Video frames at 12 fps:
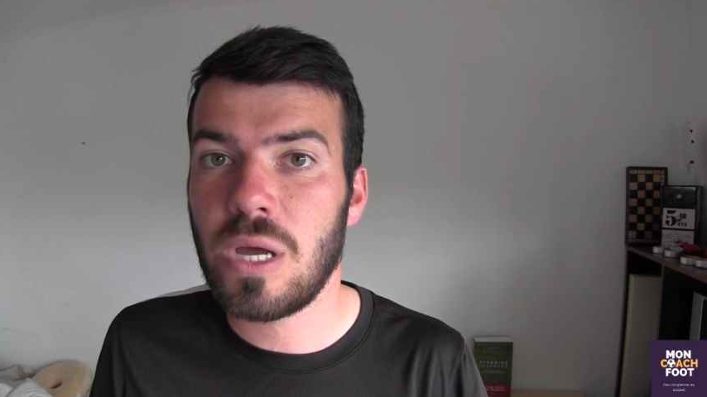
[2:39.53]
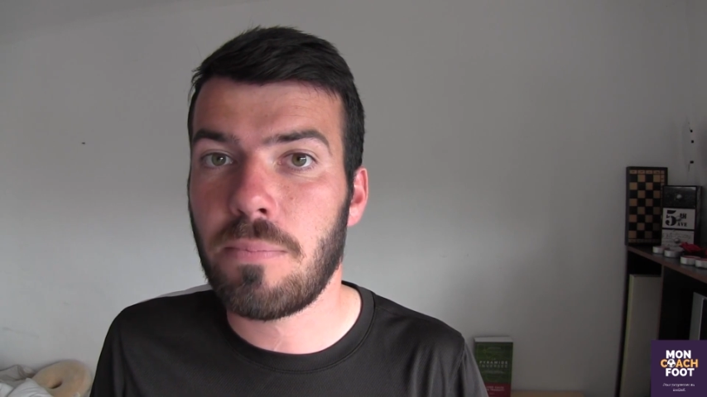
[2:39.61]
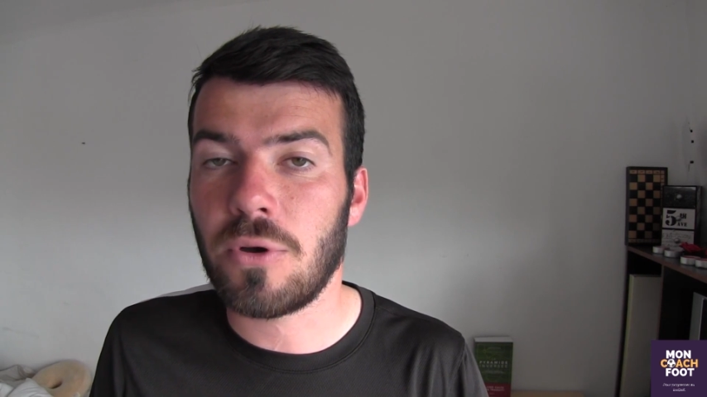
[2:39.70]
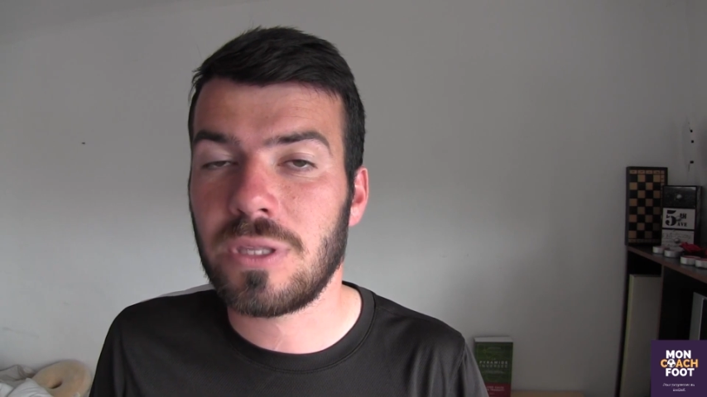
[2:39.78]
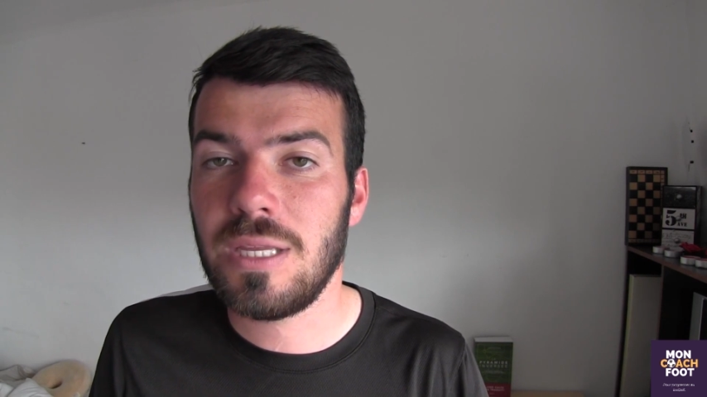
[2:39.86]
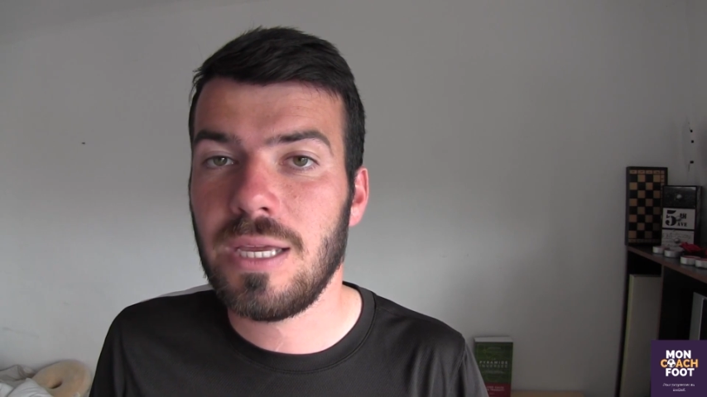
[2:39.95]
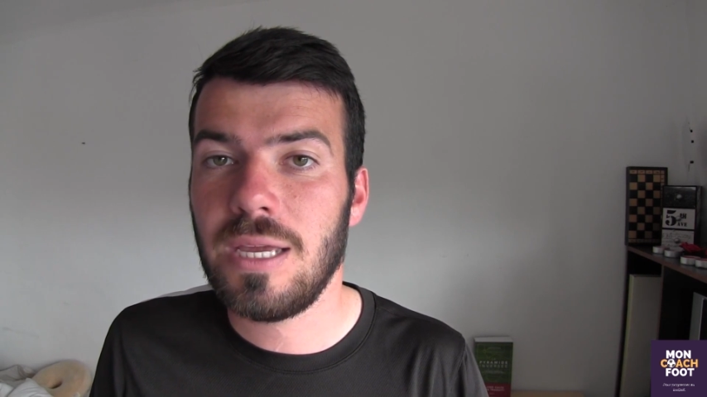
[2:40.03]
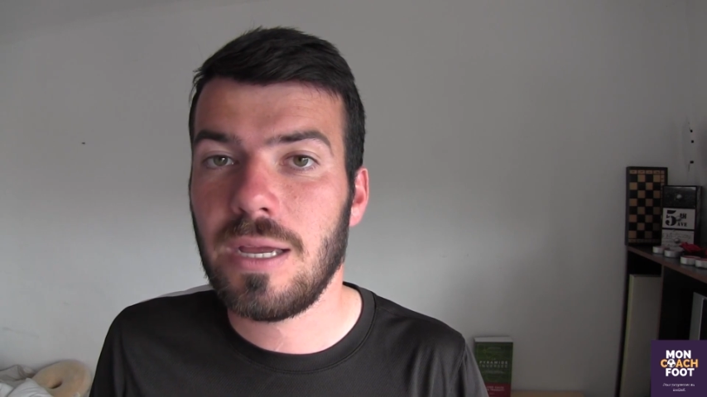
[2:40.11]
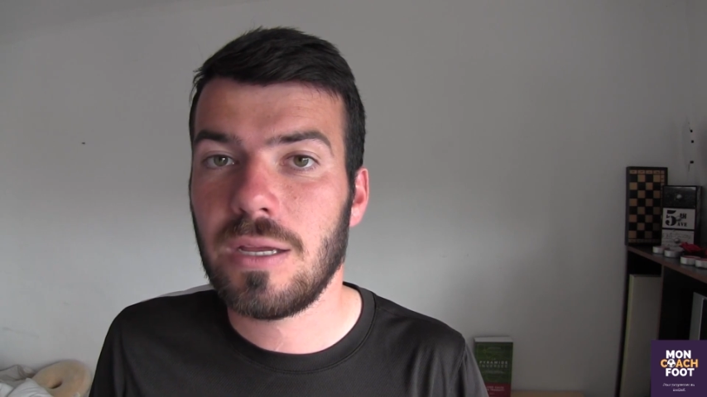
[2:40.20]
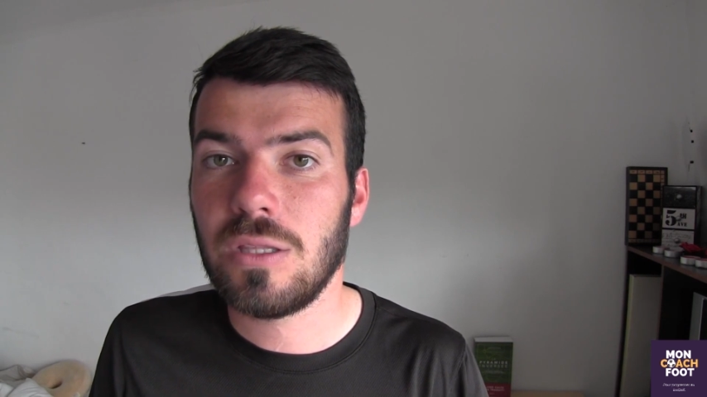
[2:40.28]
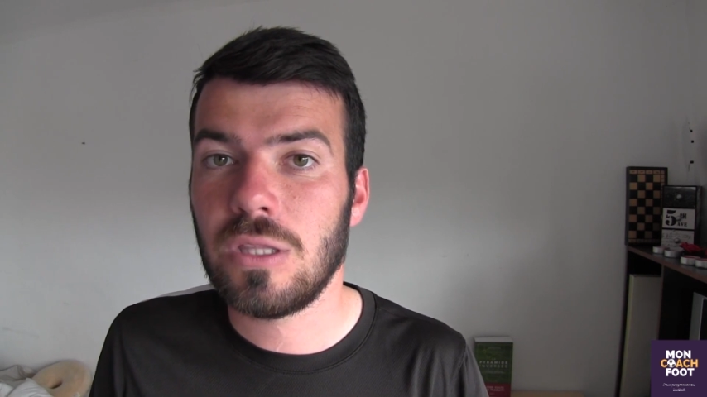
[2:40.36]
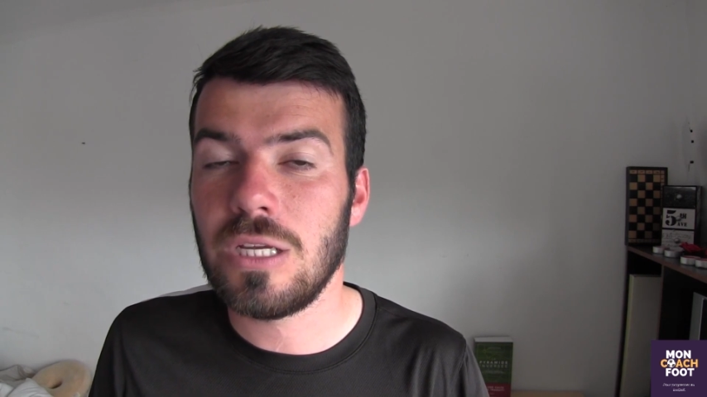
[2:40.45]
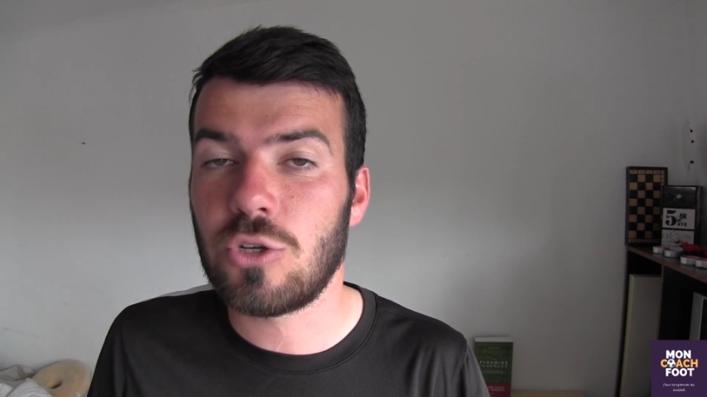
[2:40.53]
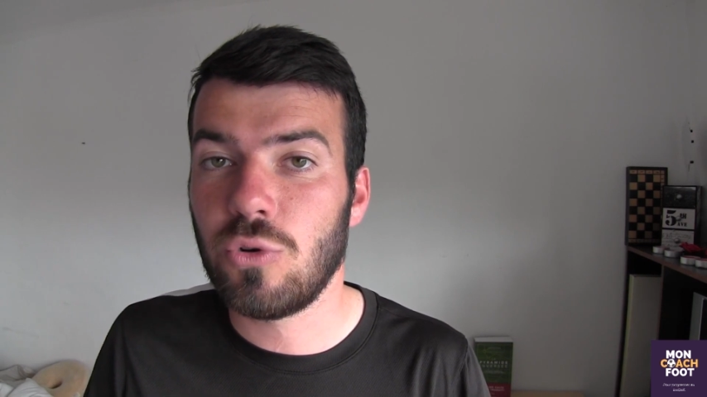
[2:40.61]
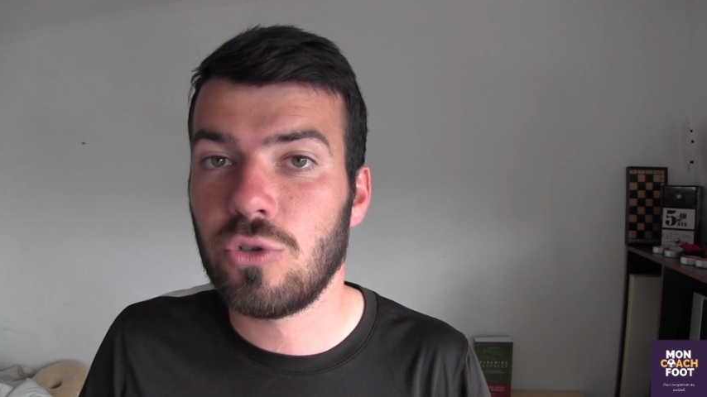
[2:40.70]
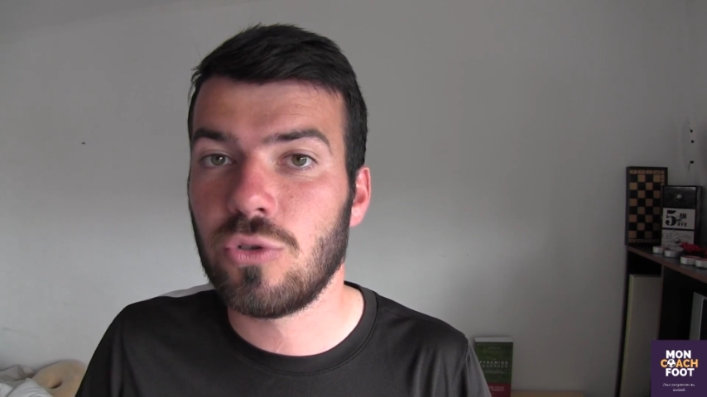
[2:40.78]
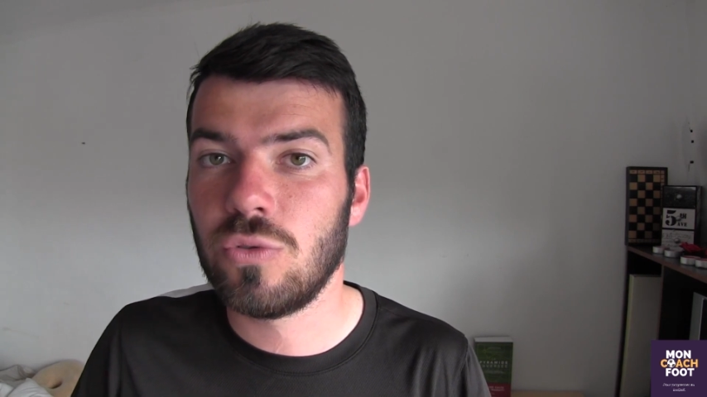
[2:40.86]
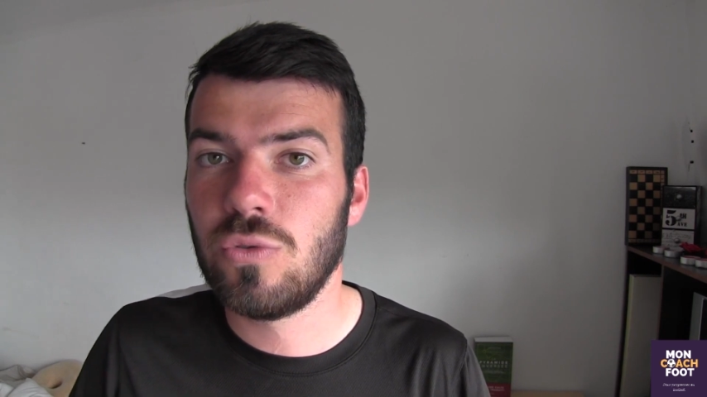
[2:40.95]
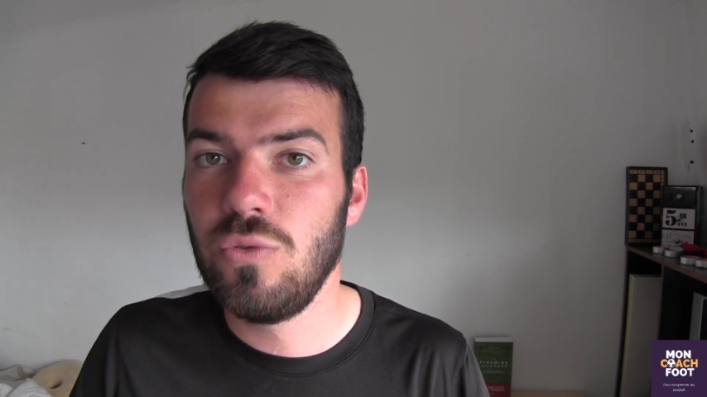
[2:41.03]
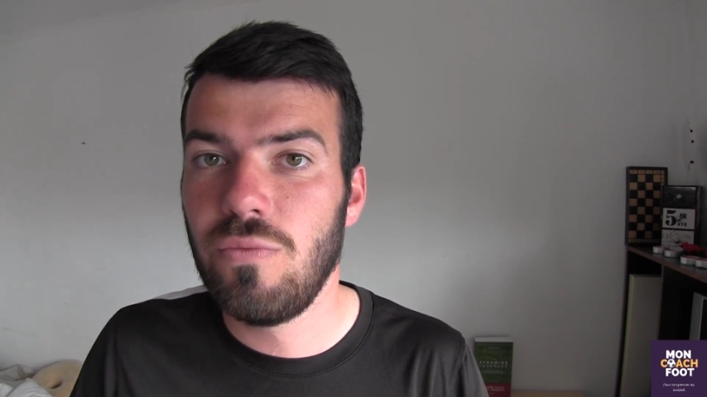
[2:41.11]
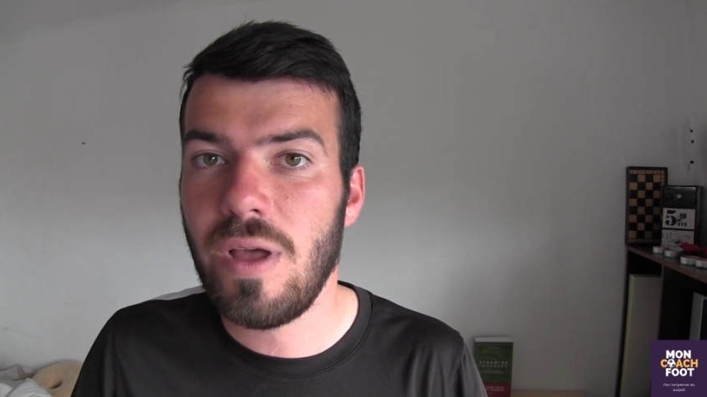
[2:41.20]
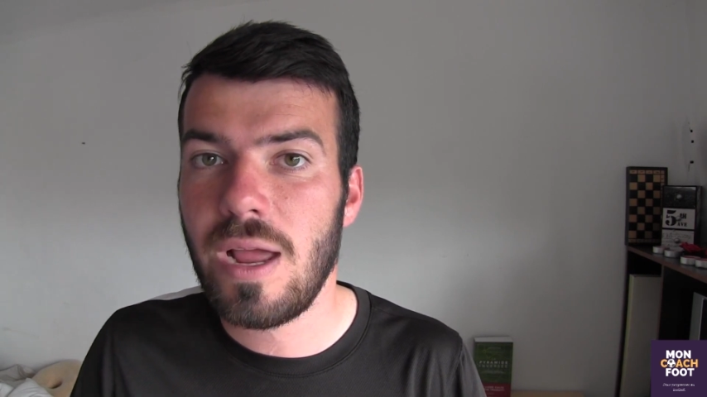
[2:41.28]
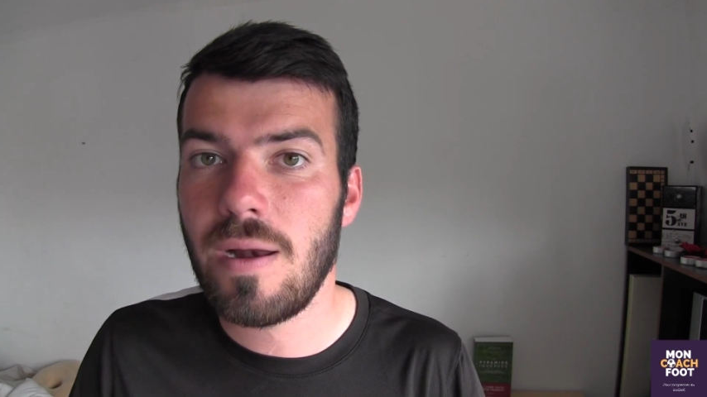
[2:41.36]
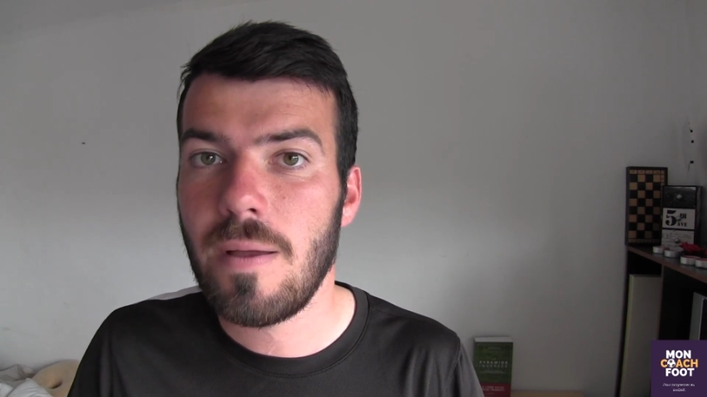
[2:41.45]
apporter des choses
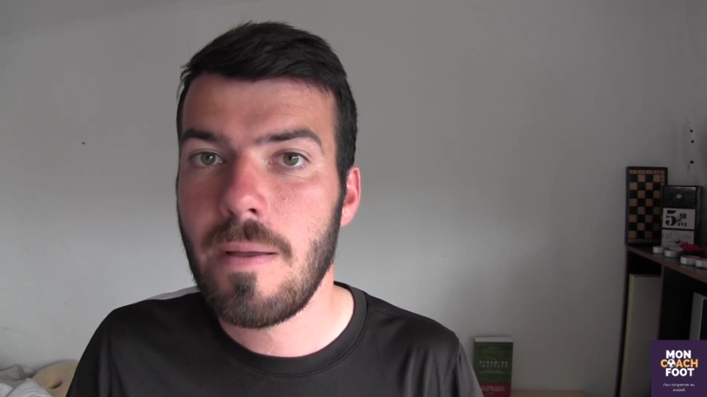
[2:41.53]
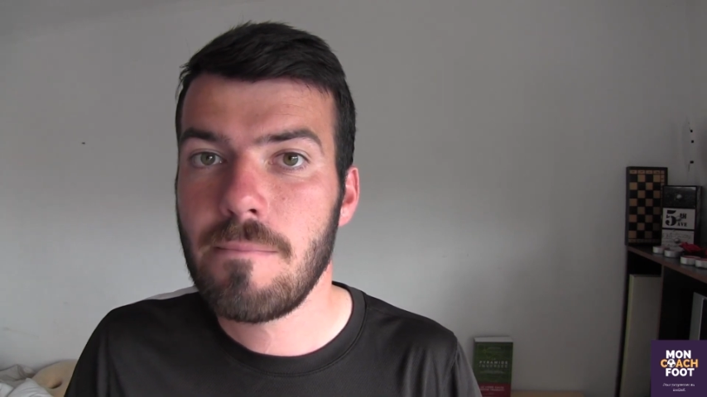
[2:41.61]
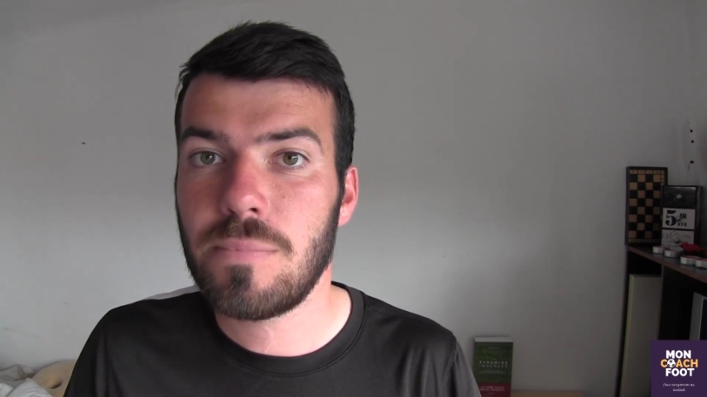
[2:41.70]
nouvelles